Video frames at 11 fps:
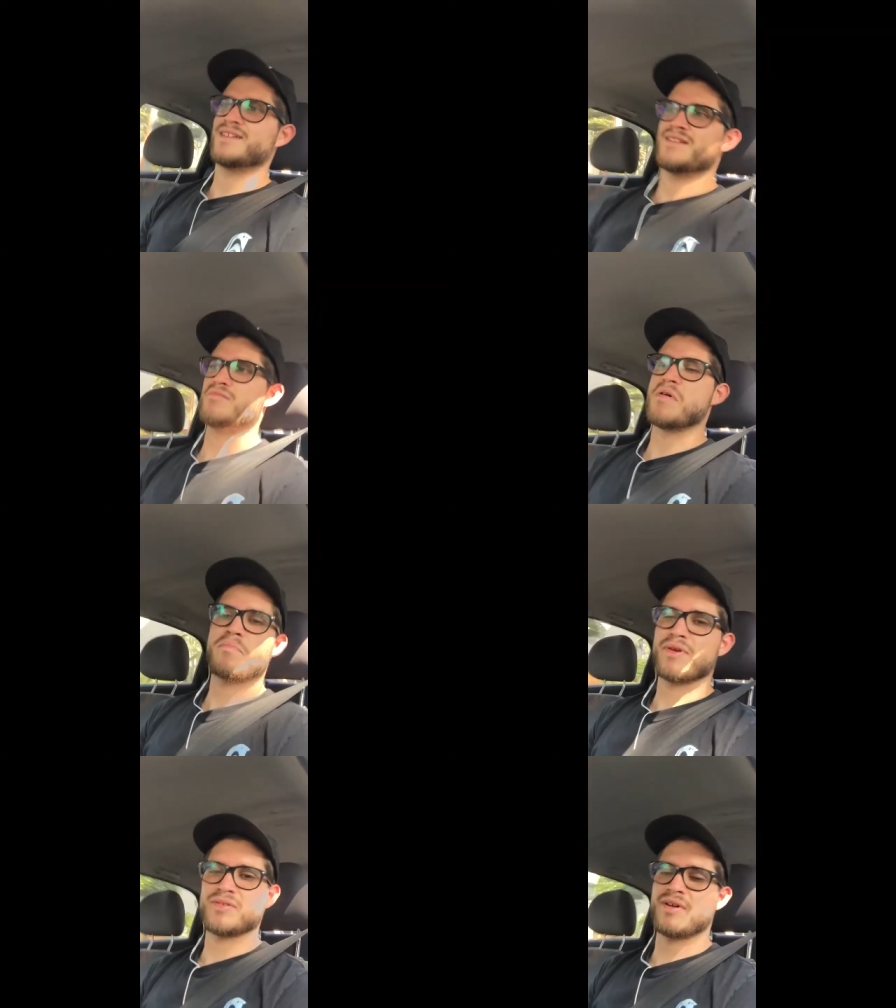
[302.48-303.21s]
Yo me
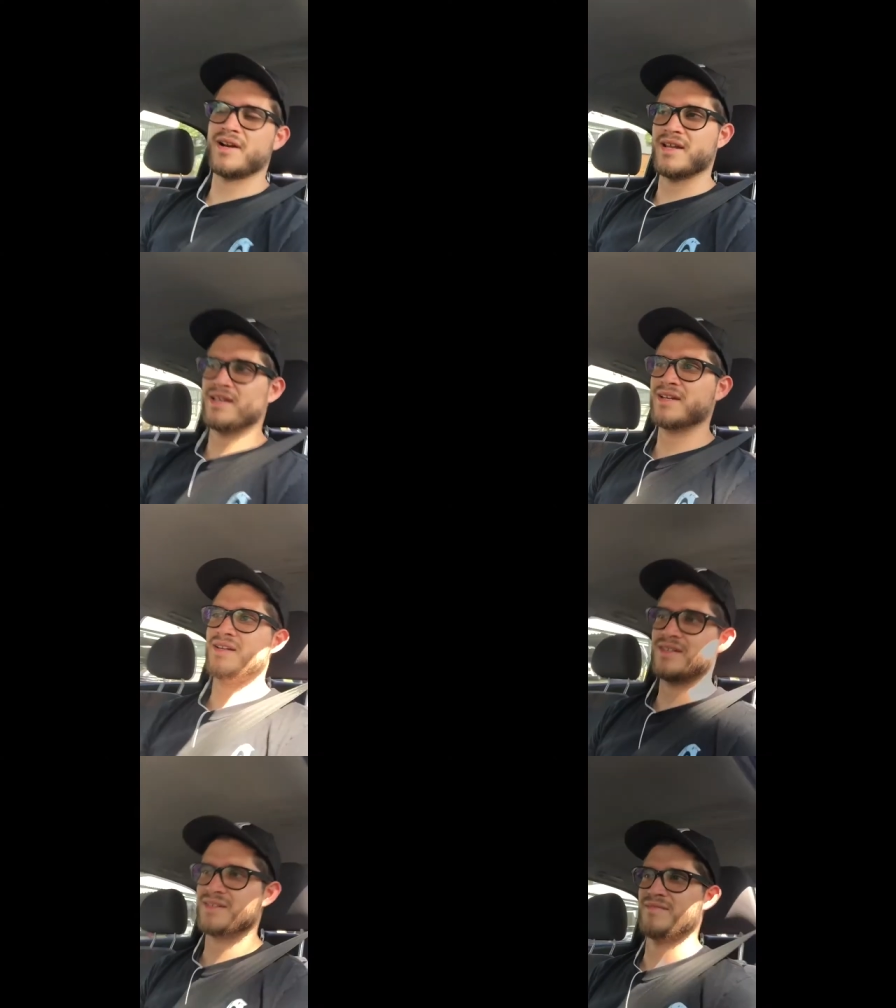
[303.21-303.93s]
empezó a reír,
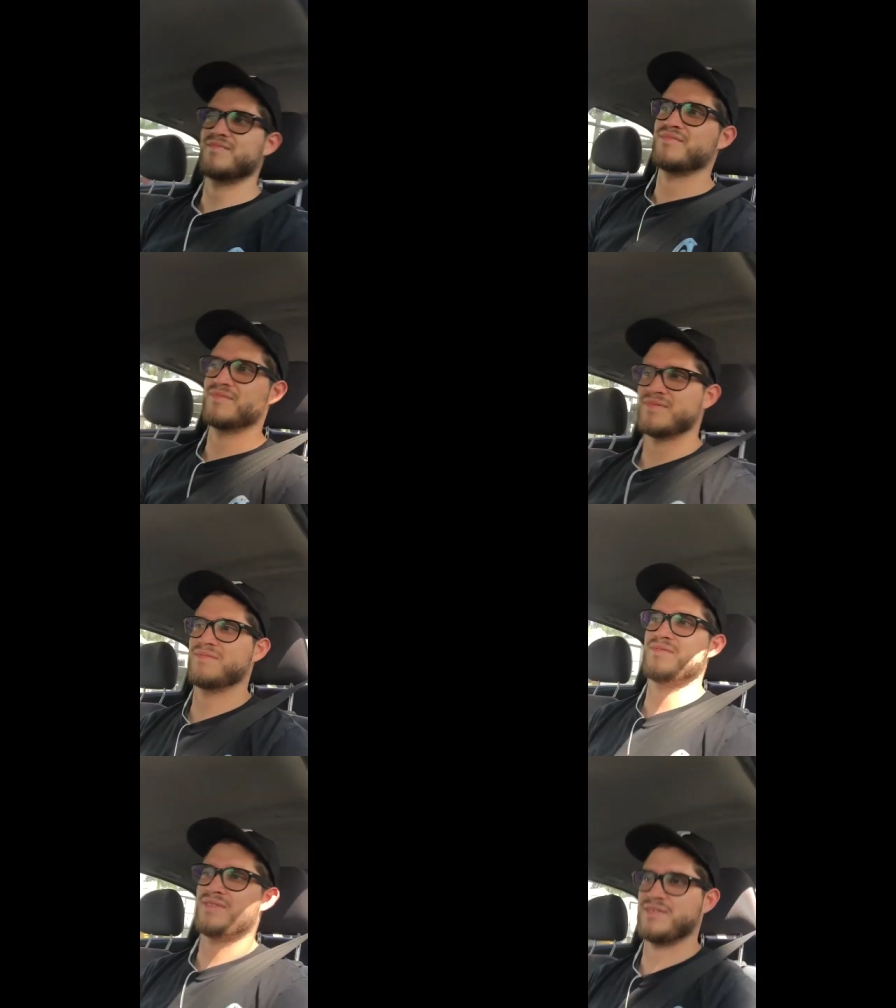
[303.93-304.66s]

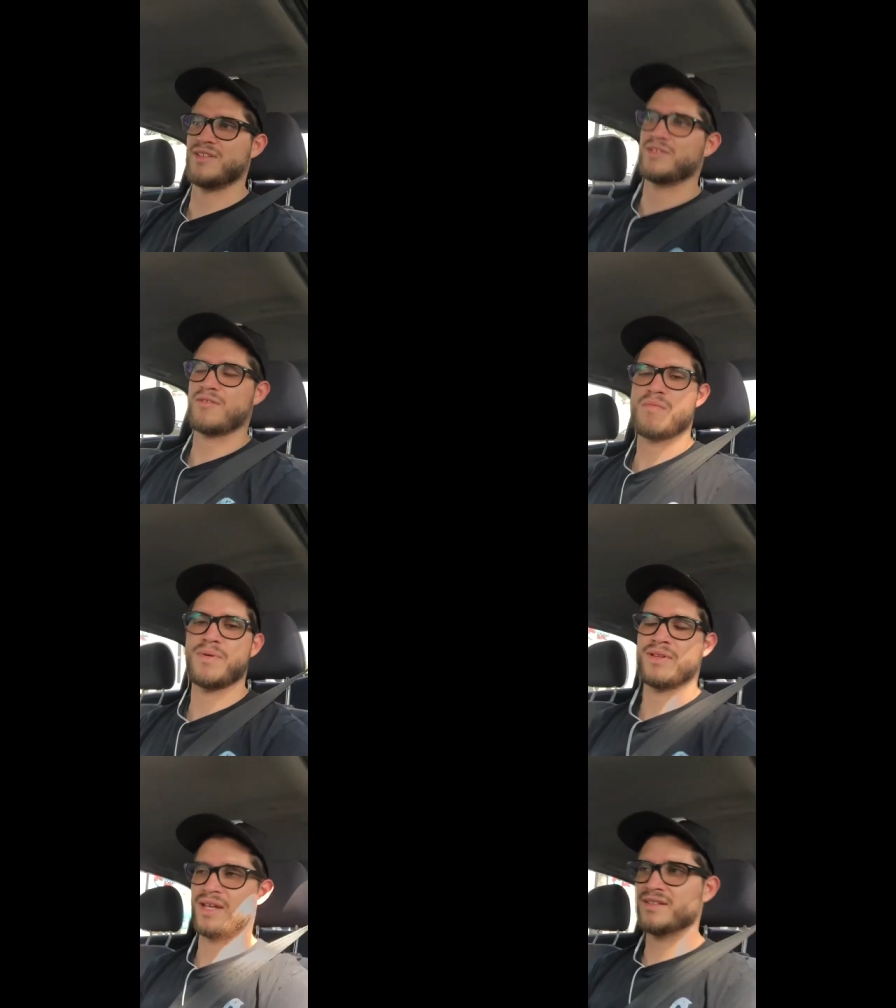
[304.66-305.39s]
se sintió
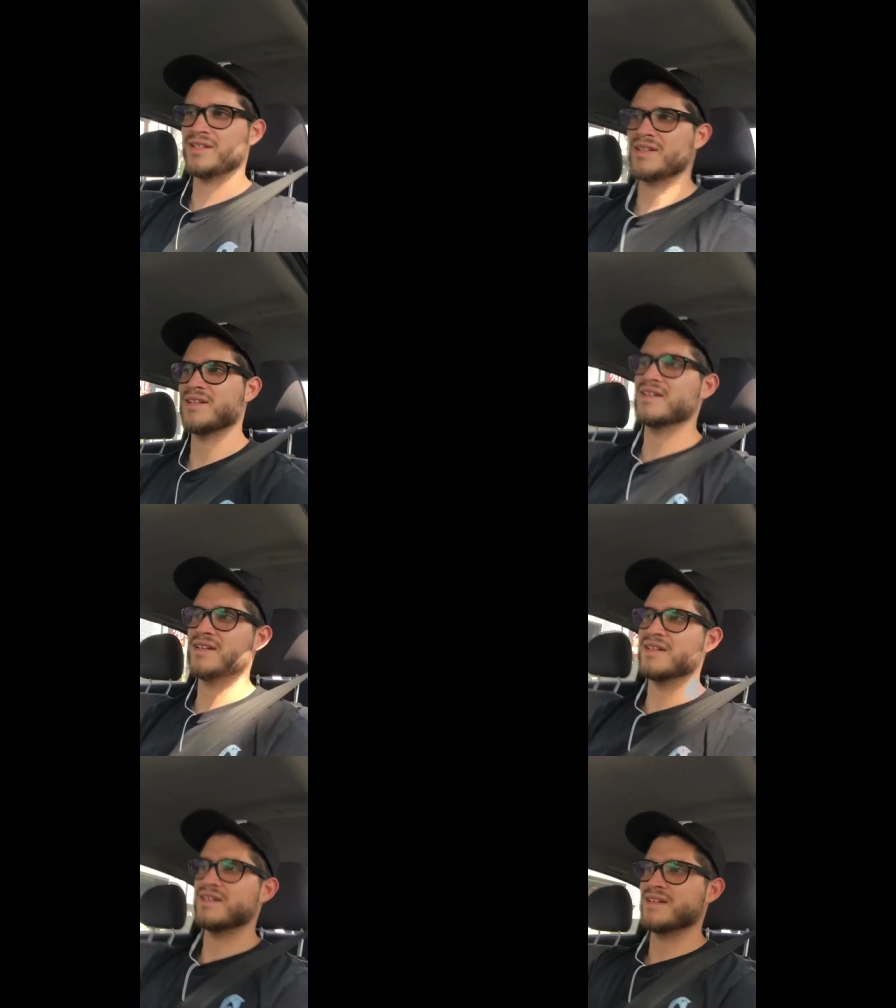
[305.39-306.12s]
competencia.
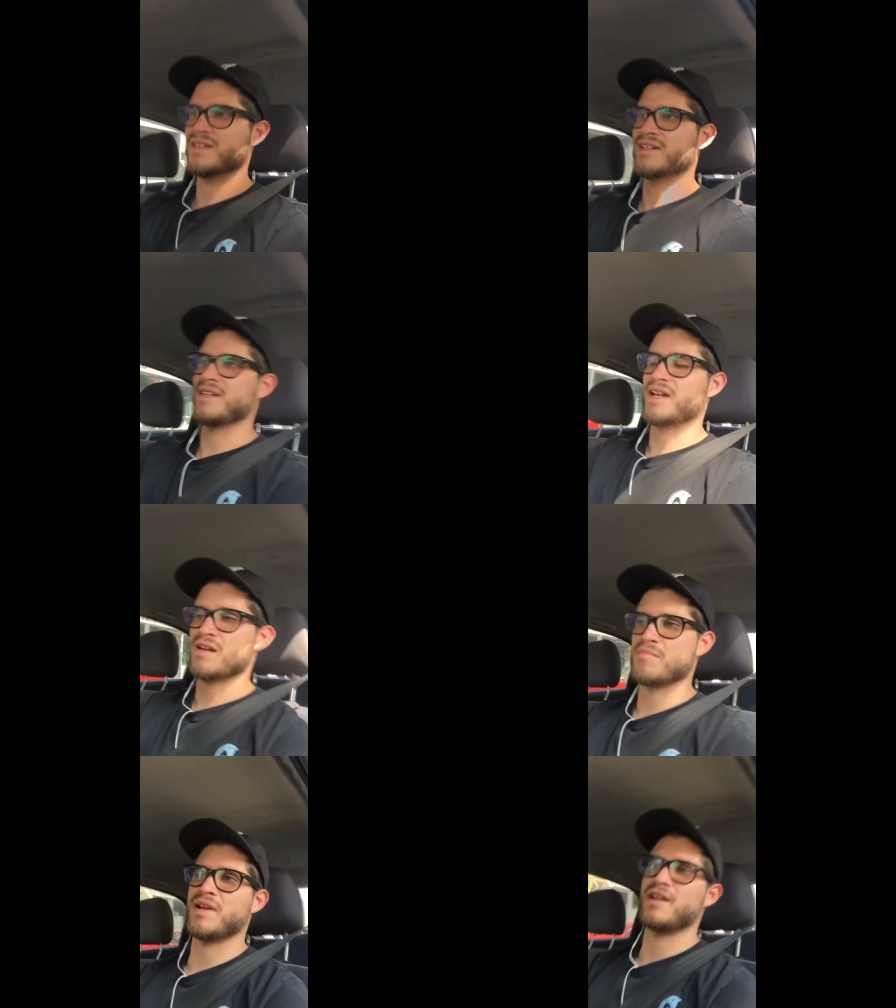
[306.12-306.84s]
Ya
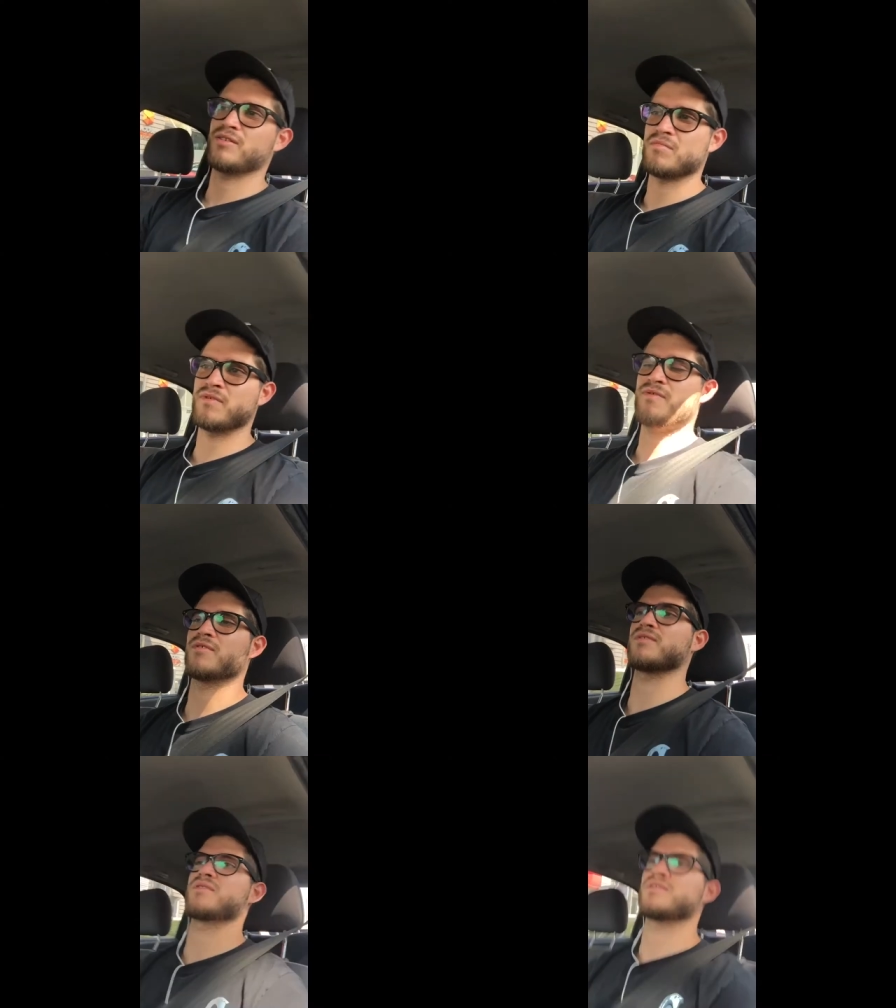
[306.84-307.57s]
nada más le tomo
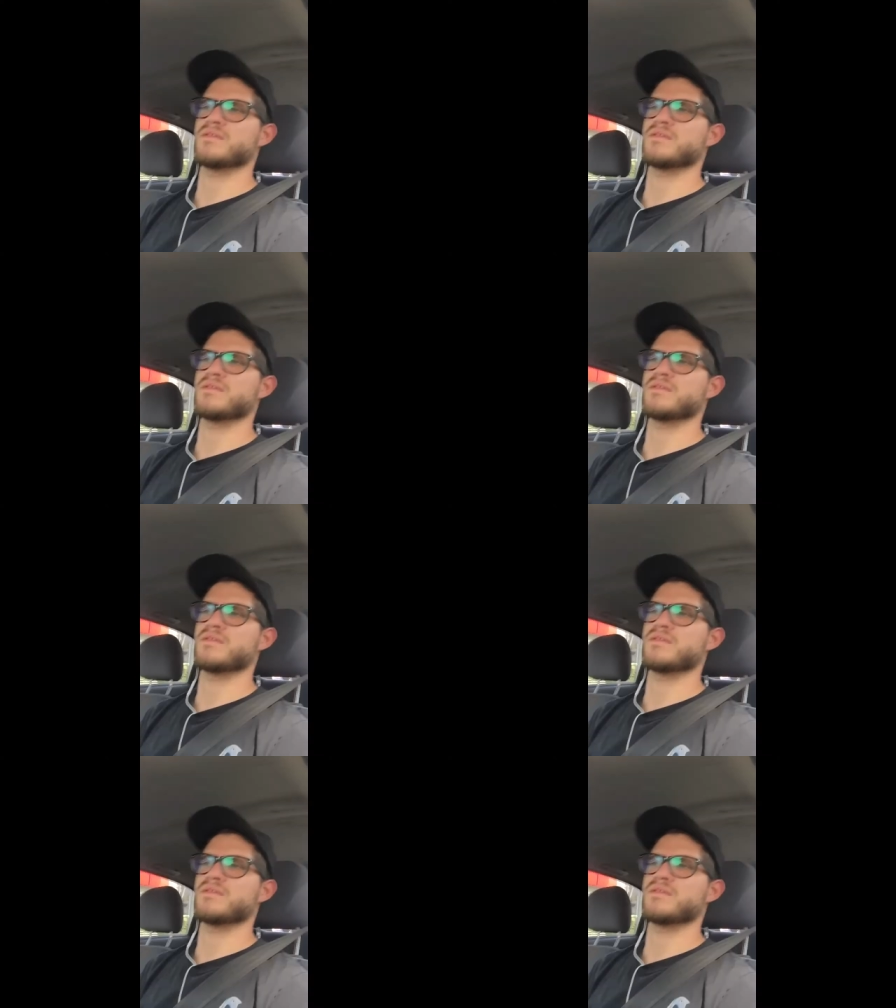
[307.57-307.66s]
fotos